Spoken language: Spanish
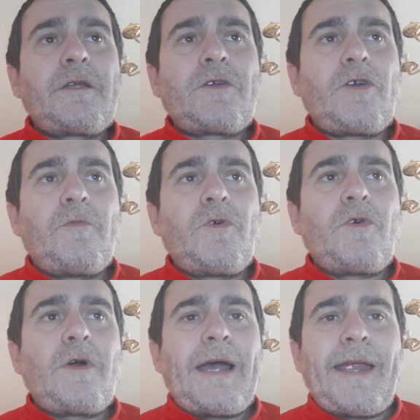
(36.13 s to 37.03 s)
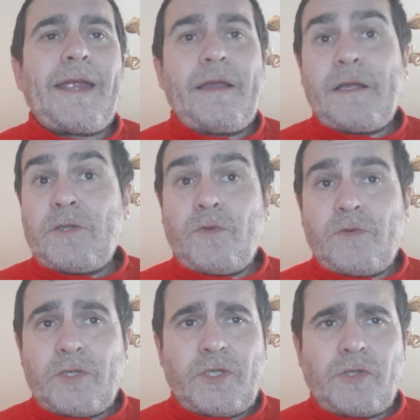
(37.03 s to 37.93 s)
cómo arranca
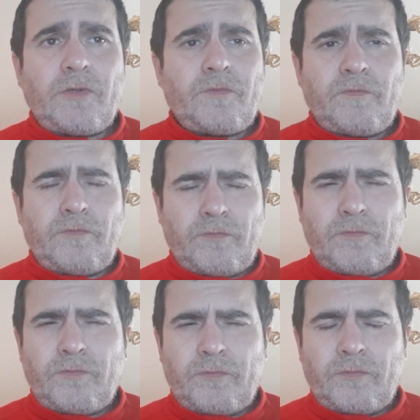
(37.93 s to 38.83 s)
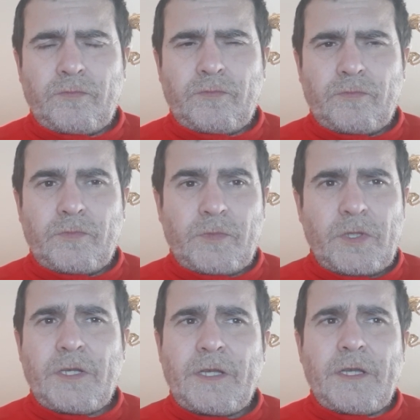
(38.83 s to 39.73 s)
todo esto,
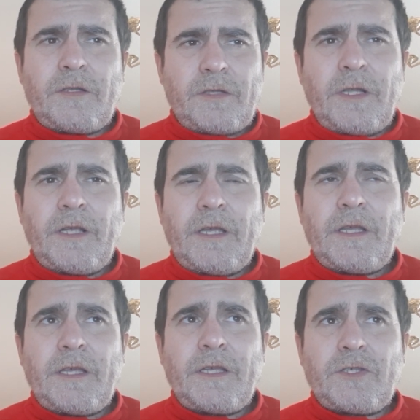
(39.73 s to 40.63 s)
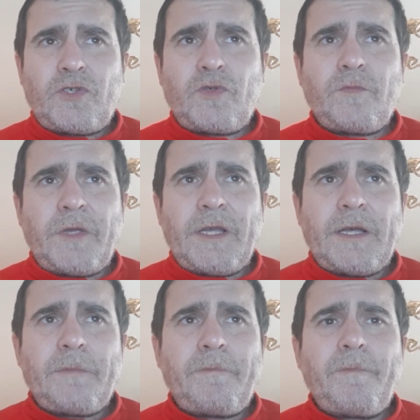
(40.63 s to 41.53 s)
que tiene su miga.
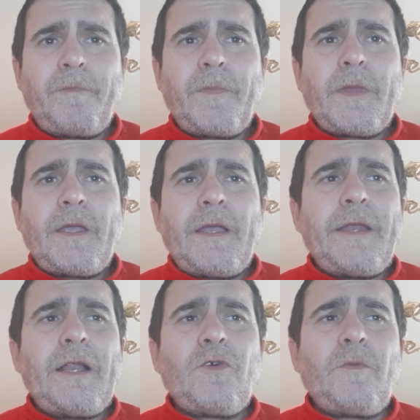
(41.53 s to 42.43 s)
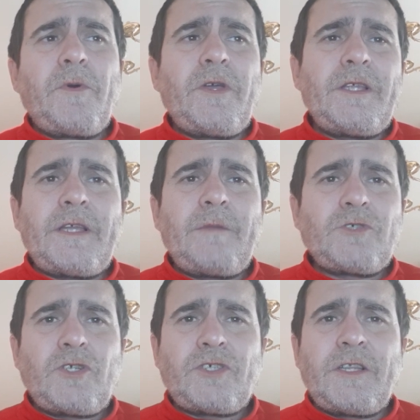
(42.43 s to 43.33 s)
En el grupo hoy
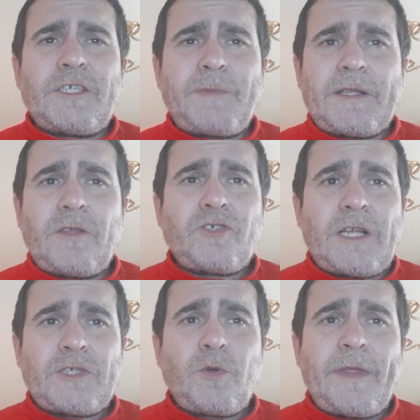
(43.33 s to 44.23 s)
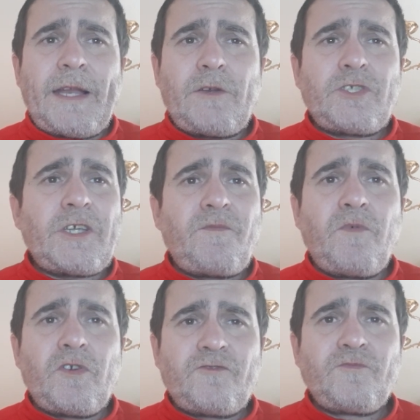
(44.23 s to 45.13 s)
tenemos los siguientes partidos a las 9 de la noche,
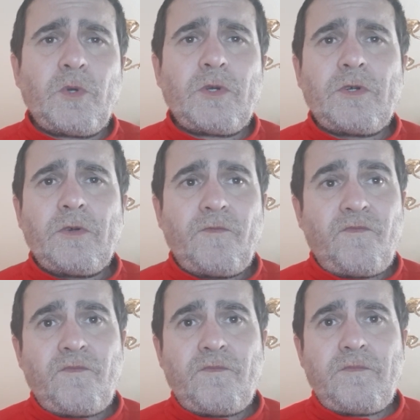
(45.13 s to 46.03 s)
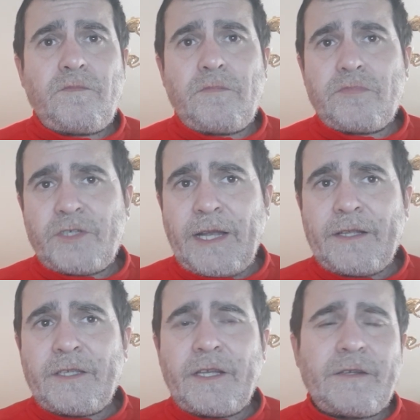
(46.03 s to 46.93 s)
Wolfsburgo,
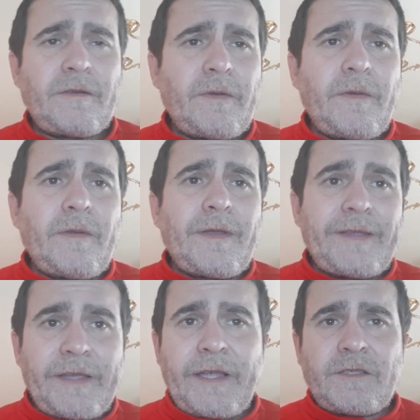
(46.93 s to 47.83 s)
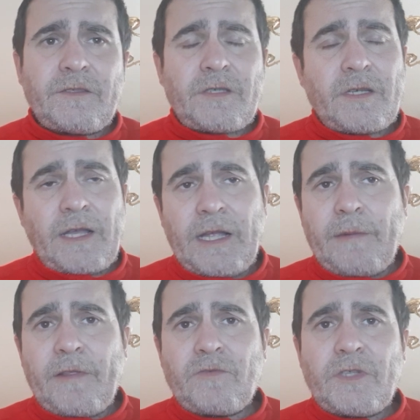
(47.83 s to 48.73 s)
Sanetien, Gent,
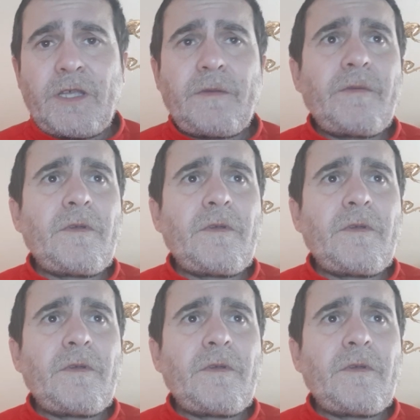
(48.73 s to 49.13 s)
acabado un T,